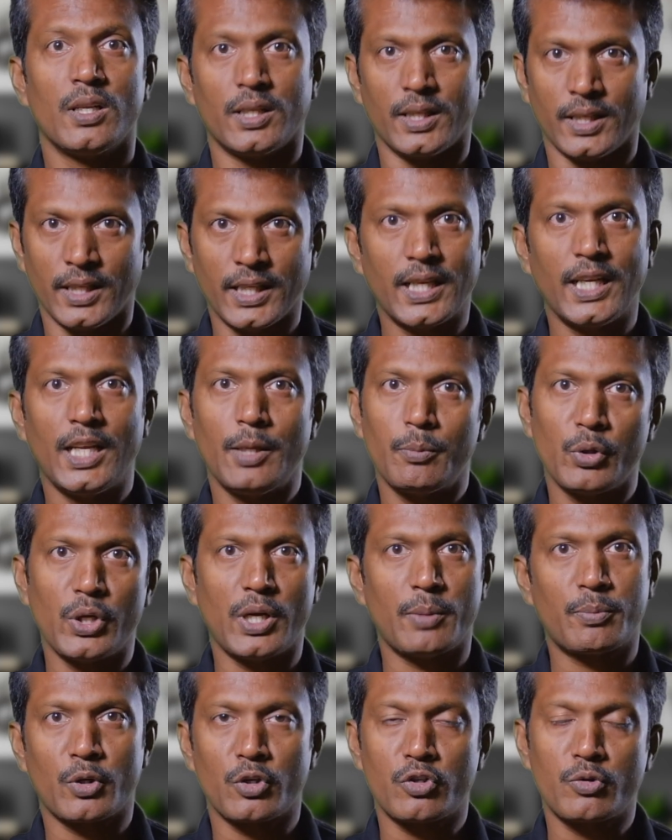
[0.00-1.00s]
நீங்களே போய்
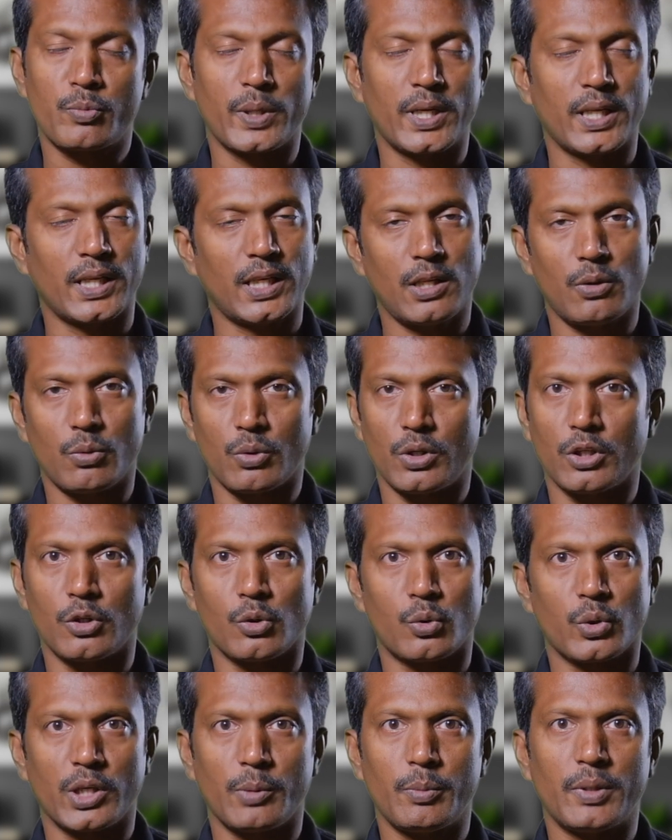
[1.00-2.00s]
அப்ரோச் பண்ணீங்களா உங்களுக்கு
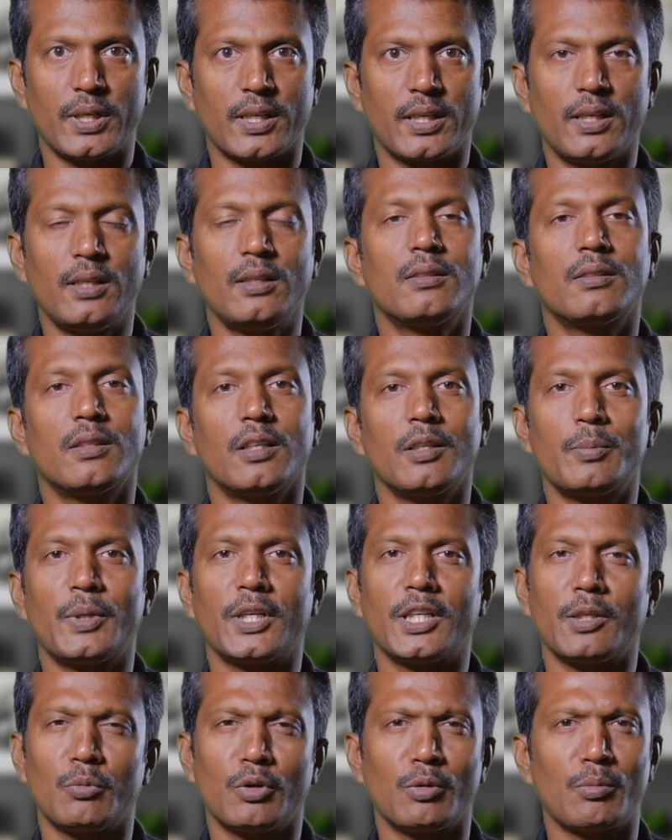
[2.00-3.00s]
குறைபாடுகள் தேர்ட்
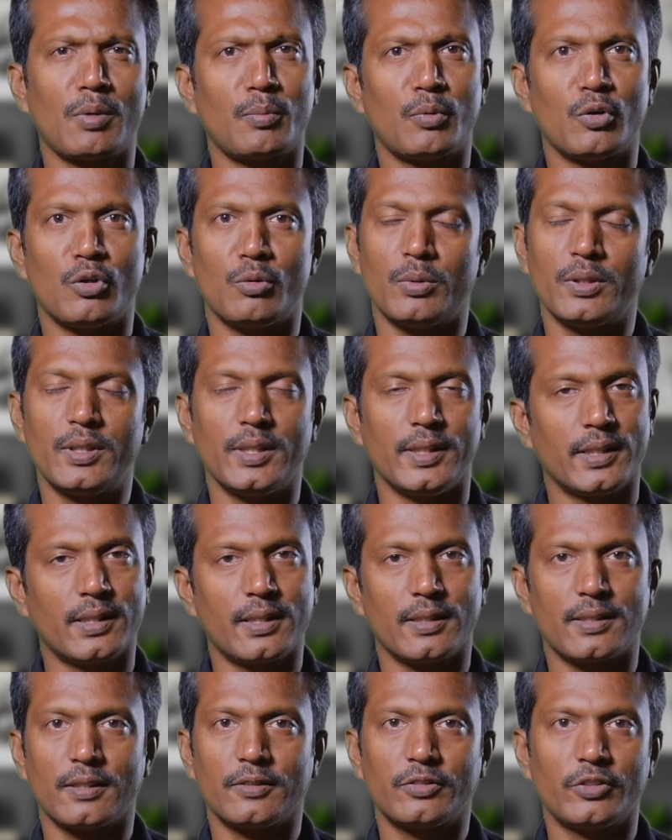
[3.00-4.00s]
பார்ட்டி மூலமாக போகும்போது
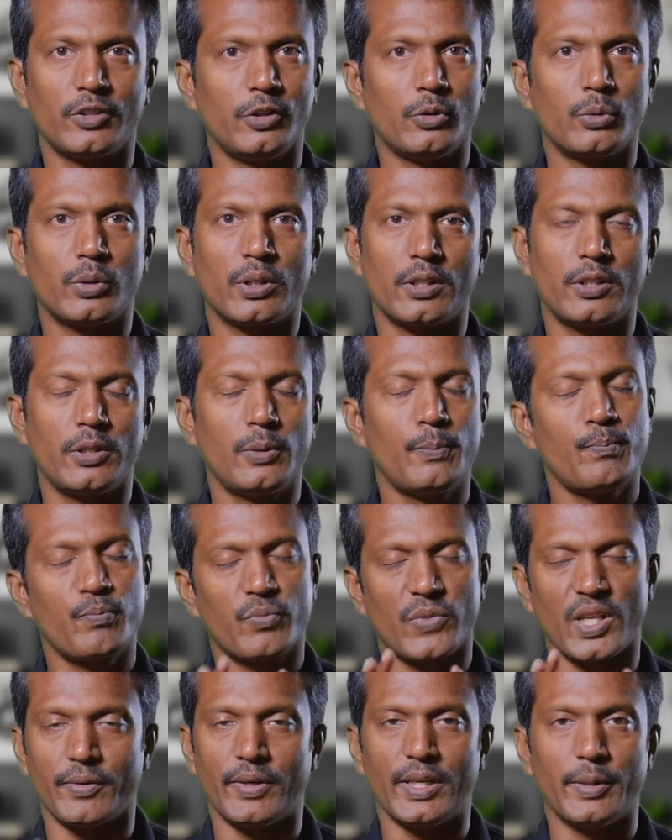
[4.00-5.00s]
இருக்கத்தான் செய்யுங்கிறதையும்
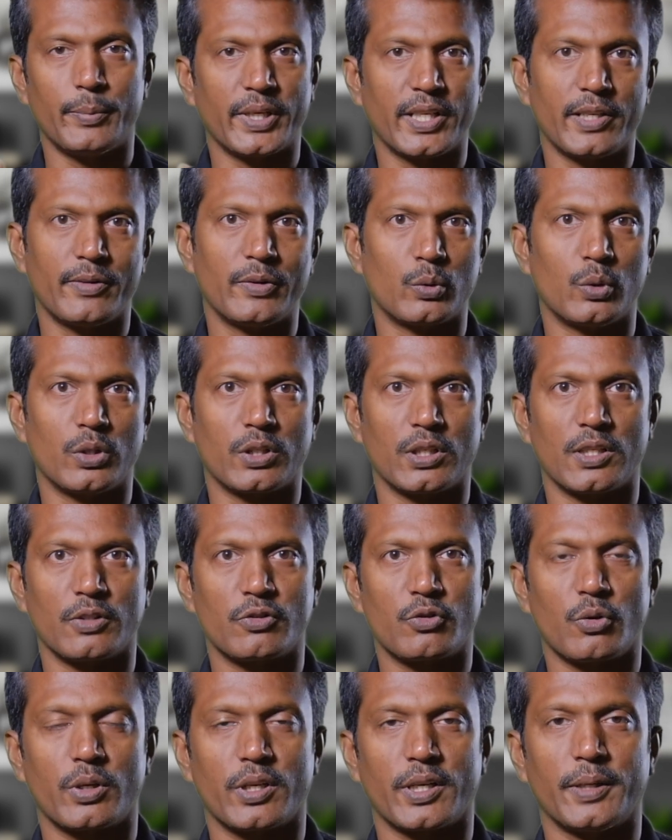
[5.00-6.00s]
நான் வெளிப்படையாக உங்களுக்கு நான்
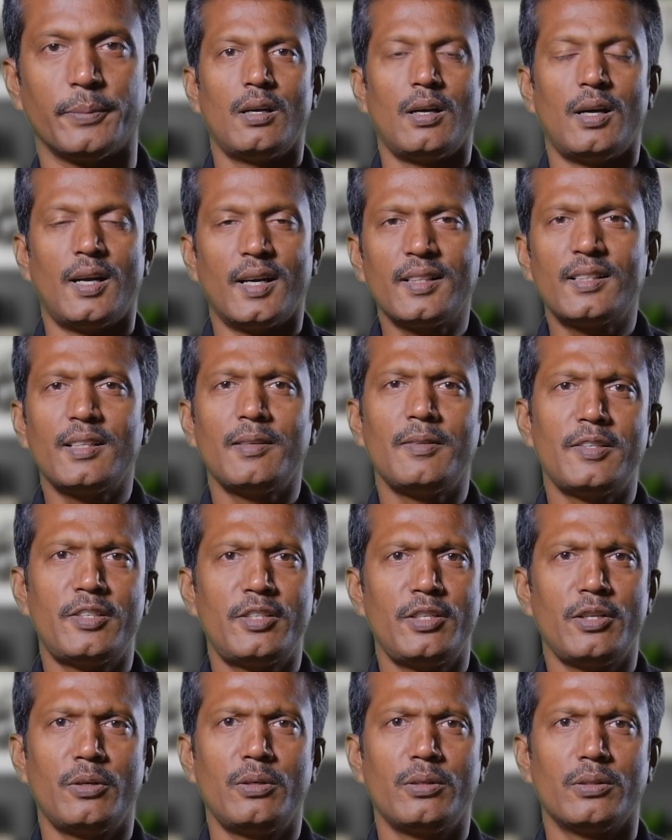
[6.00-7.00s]
சொல்கிறேன் அடுத்த
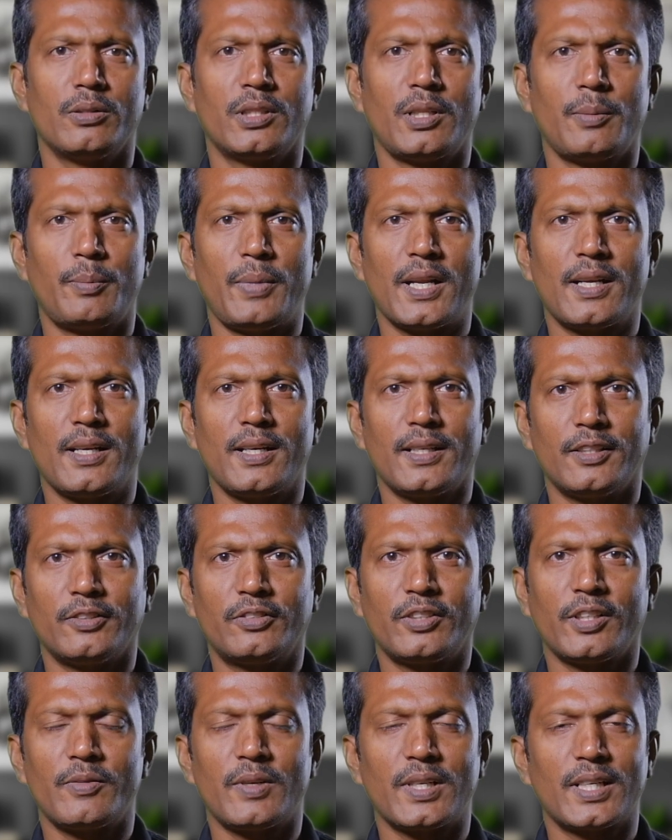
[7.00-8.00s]
விஷயம் இந்த பிளானில்
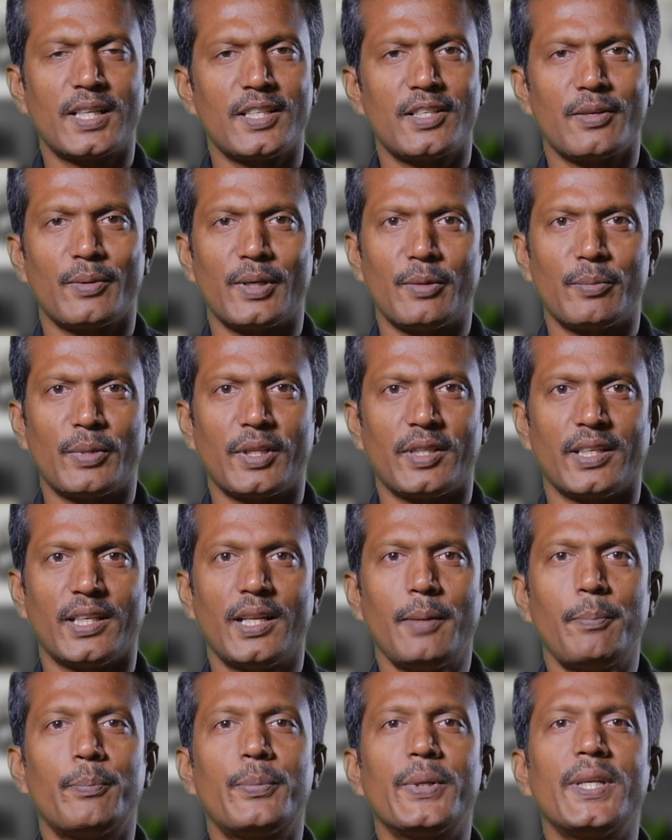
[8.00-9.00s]
டிஸ்அட்வான்டேஜ் அப்படின்னு
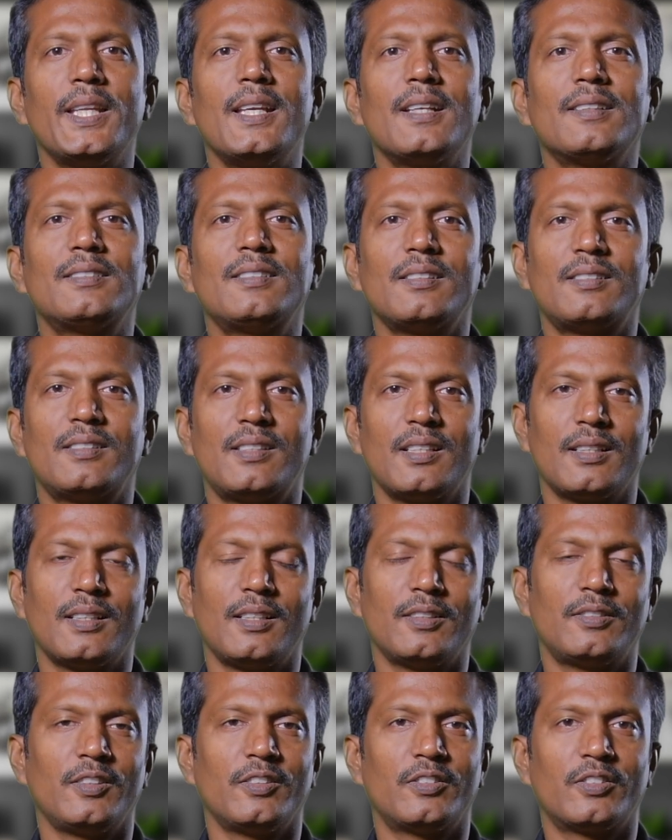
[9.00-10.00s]
பார்த்தீங்கன்னா ப்ரீ எக்ஸிஸ்டிங்
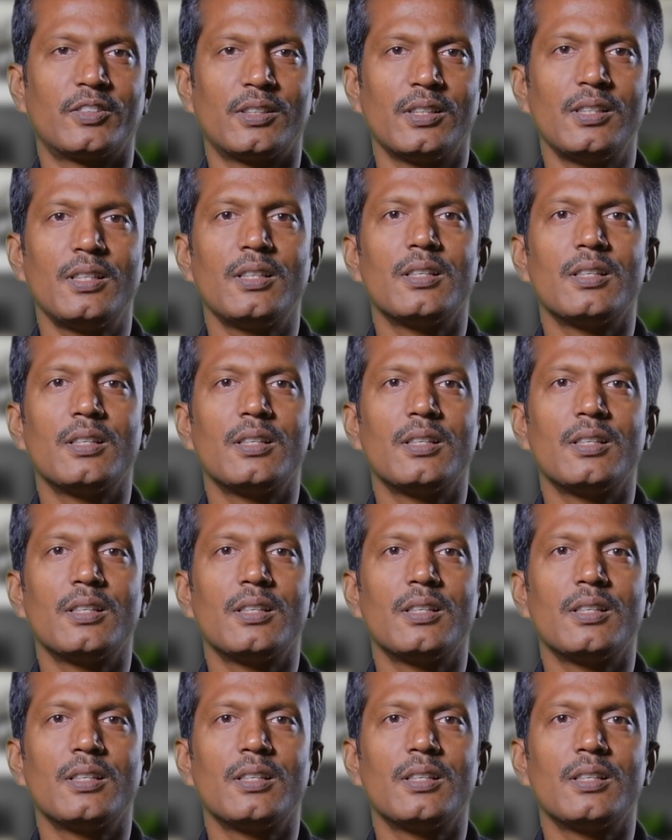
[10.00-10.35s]
டிசீஸ்க்கு